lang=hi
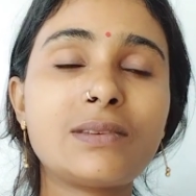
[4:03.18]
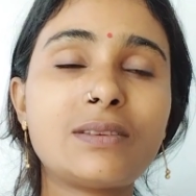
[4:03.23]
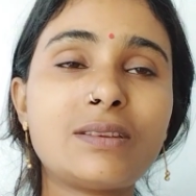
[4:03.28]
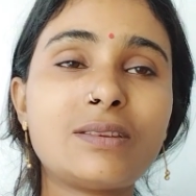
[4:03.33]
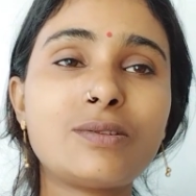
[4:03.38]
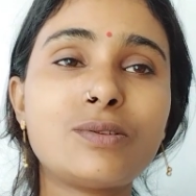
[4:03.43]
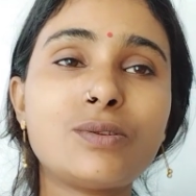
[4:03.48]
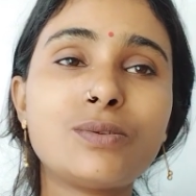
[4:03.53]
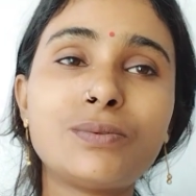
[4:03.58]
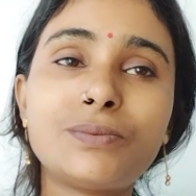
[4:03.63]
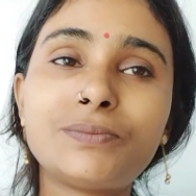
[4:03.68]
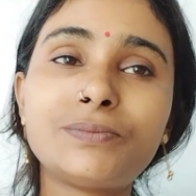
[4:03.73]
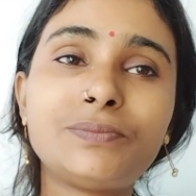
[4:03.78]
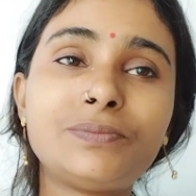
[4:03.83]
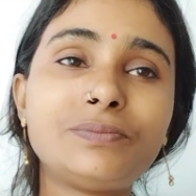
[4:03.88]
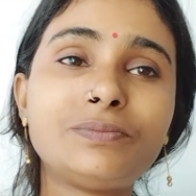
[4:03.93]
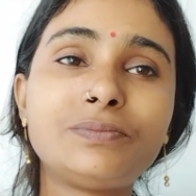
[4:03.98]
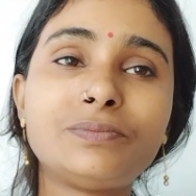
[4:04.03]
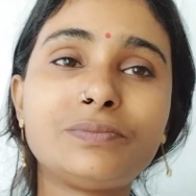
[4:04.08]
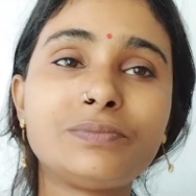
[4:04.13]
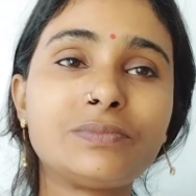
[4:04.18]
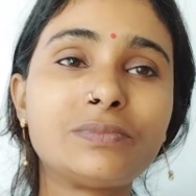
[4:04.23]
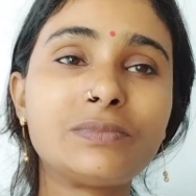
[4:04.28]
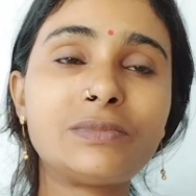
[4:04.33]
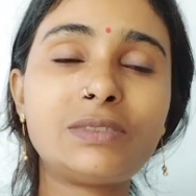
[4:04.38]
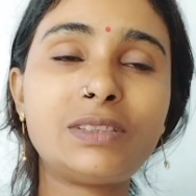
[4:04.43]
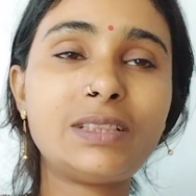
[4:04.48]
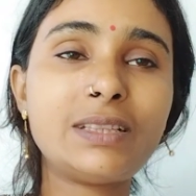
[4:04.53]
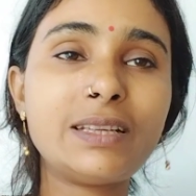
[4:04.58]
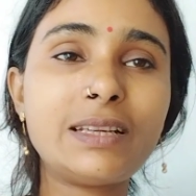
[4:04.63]
तो
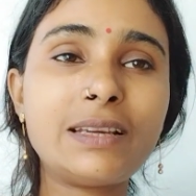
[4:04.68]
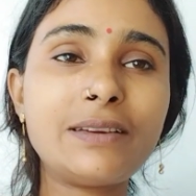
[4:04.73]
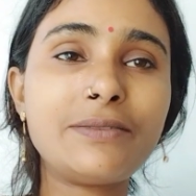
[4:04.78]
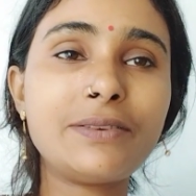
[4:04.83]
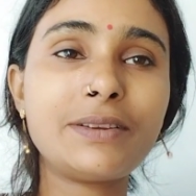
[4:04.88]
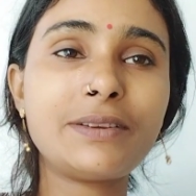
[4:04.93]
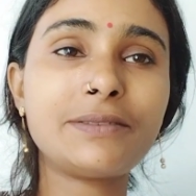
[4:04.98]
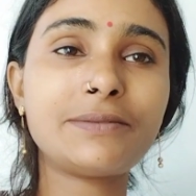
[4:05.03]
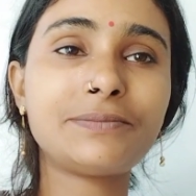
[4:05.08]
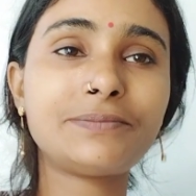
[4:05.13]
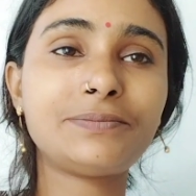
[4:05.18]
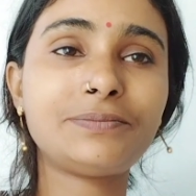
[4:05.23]
ठीक है फिर